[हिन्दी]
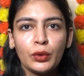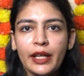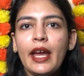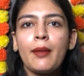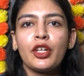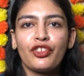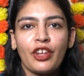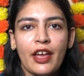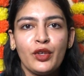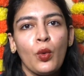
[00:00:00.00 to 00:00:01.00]
टुडे आई एम गोना
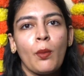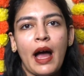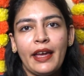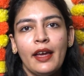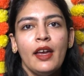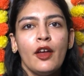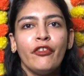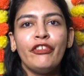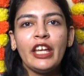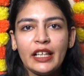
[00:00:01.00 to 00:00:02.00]
शेयर यू माय
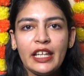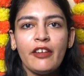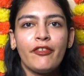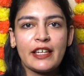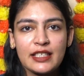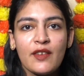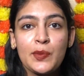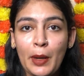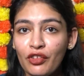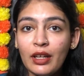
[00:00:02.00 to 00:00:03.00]
वीकली फेस्टिव
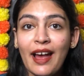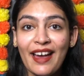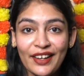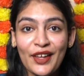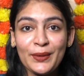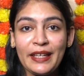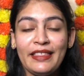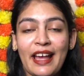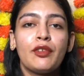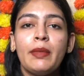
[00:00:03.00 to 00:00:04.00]
स्पेशल हेयर केयर रूटीन
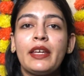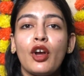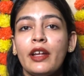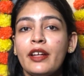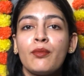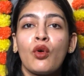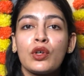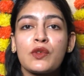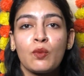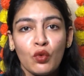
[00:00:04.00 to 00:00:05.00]
दैट विल मेक योर हेयर
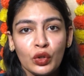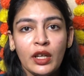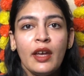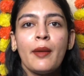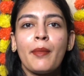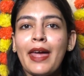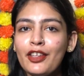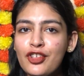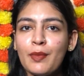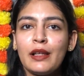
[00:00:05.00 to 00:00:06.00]
मोर स्मूथ
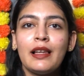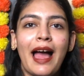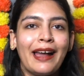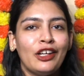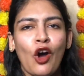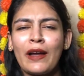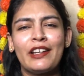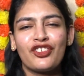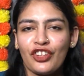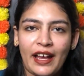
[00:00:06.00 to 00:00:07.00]
मैनेजेबल एंड लॉन्ग
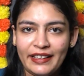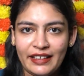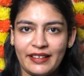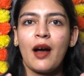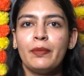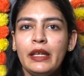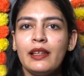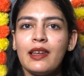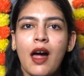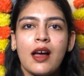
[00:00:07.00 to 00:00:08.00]
एंड शाइन अभी
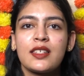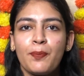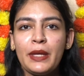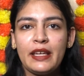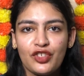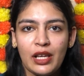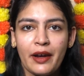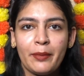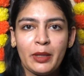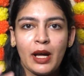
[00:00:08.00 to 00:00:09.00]
लास्ट वीक चल
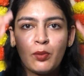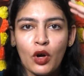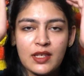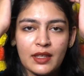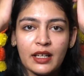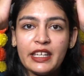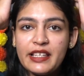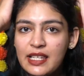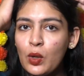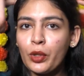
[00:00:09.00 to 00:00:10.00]
रहा है मेरे बाल बहुत ज्यादा
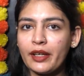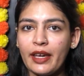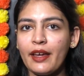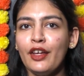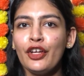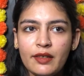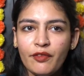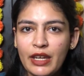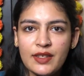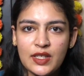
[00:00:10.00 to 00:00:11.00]
ग्रीसी हो रखे हैं
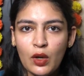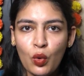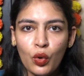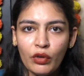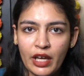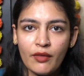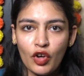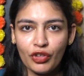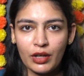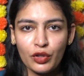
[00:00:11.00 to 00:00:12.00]
वेनेसडे को हेयर
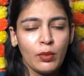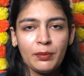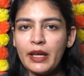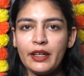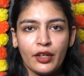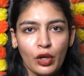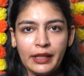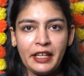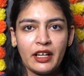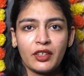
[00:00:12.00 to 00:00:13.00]
वॉश करती हूँ बट मैं हेयर
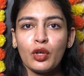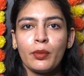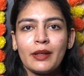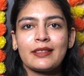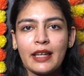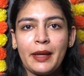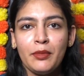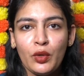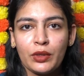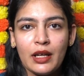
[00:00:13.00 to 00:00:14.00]
ऑयलिंग नहीं करती क्योंकि टाइम
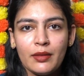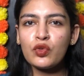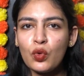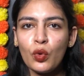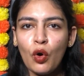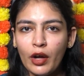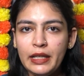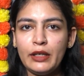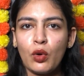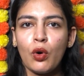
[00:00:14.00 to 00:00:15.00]
नहीं होता कि मैं उसको
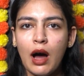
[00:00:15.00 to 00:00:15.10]
ऑयलिंग को